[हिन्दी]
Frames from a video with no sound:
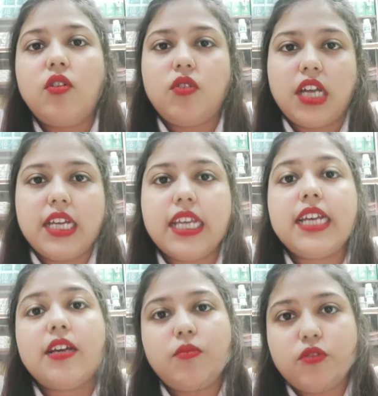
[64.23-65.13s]
होगा कि
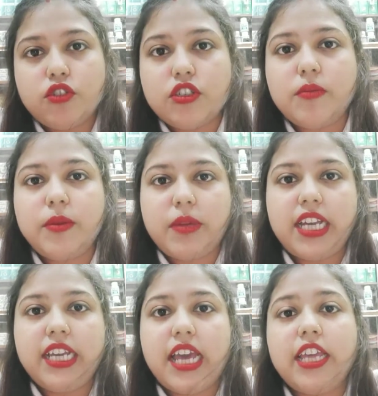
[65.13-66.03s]
कब कुछ
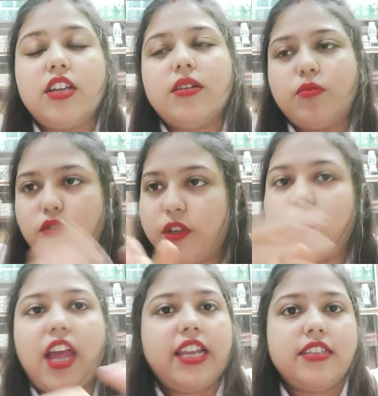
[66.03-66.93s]
बीमारी आए कब कोई
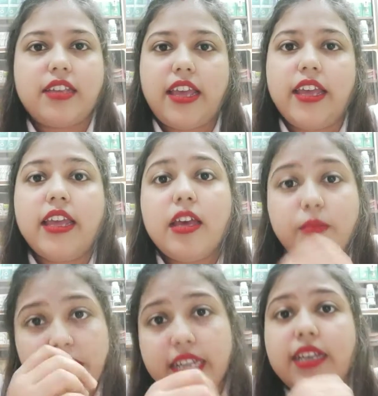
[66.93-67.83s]
वायरस आए
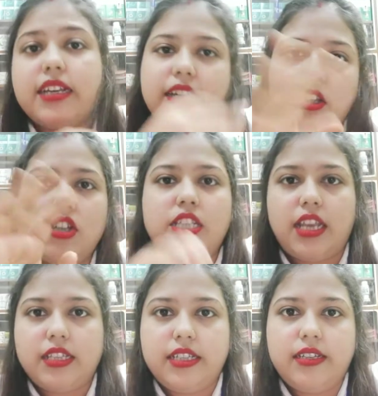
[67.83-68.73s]
हमें अटैक करे और
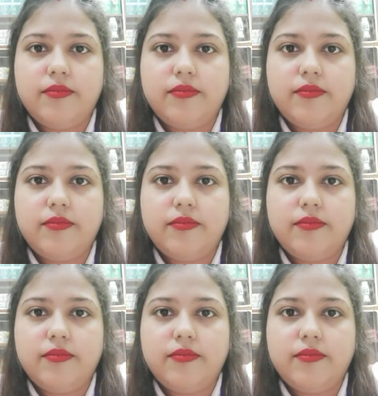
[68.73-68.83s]
चला जाए